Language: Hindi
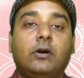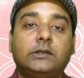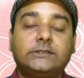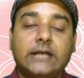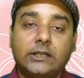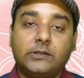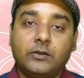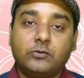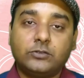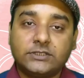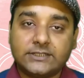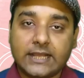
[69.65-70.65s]
साथ में
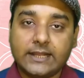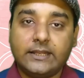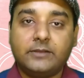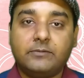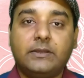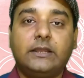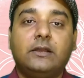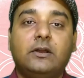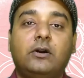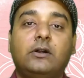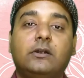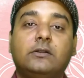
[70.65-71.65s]
कुछ सैनिक भी
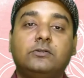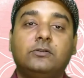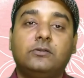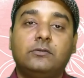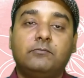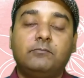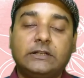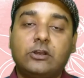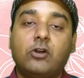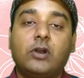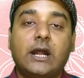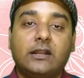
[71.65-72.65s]
और जो
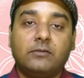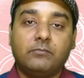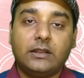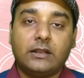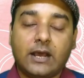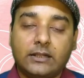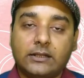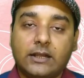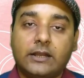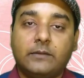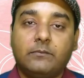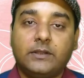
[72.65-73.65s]
बचाव कार्य में राहत
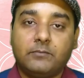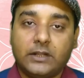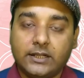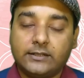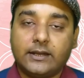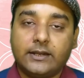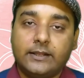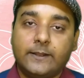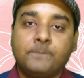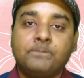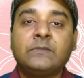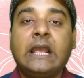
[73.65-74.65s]
कार्य में मदद करेंगे